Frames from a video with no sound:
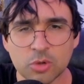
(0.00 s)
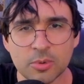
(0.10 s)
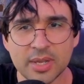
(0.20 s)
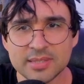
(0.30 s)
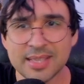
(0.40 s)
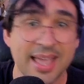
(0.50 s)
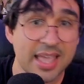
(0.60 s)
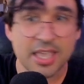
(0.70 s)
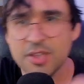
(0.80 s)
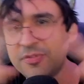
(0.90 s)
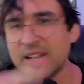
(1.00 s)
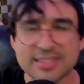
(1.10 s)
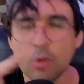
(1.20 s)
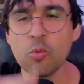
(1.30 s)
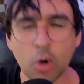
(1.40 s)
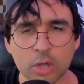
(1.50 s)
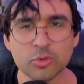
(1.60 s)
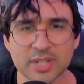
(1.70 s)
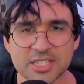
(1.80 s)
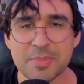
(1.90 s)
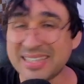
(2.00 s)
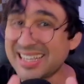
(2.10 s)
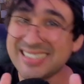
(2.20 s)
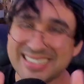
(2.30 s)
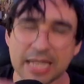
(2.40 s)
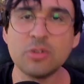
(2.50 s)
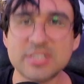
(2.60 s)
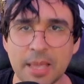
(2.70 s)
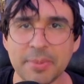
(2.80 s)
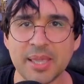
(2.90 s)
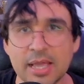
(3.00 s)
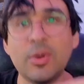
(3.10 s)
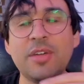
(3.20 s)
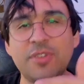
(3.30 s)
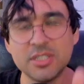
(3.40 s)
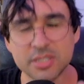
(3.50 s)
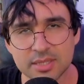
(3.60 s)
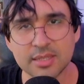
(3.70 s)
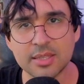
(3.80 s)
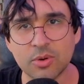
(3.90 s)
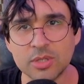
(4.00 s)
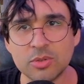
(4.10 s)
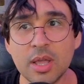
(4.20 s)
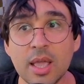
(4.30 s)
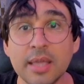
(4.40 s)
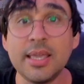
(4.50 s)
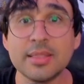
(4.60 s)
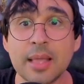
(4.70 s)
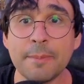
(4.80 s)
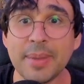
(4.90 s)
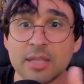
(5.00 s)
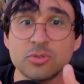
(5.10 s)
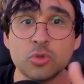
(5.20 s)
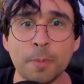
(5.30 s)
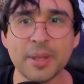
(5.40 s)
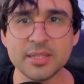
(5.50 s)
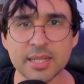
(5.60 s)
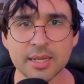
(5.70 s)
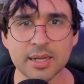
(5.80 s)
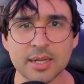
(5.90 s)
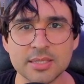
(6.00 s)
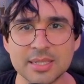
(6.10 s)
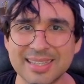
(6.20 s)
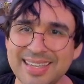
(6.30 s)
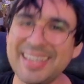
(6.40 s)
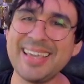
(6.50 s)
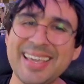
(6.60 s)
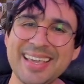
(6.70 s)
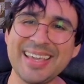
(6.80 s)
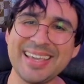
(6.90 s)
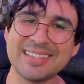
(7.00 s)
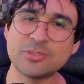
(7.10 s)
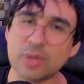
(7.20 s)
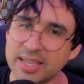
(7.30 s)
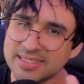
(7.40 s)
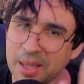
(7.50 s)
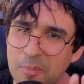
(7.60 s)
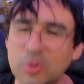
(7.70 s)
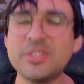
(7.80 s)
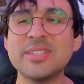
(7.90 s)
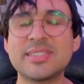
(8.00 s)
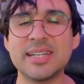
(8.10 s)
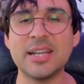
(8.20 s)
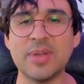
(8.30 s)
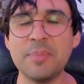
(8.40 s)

como esse enfrentar um outro grande mestre que a gente já não sabe quem é o Elefante 38, que também é super intrigante. Isso aí tá muito estranho,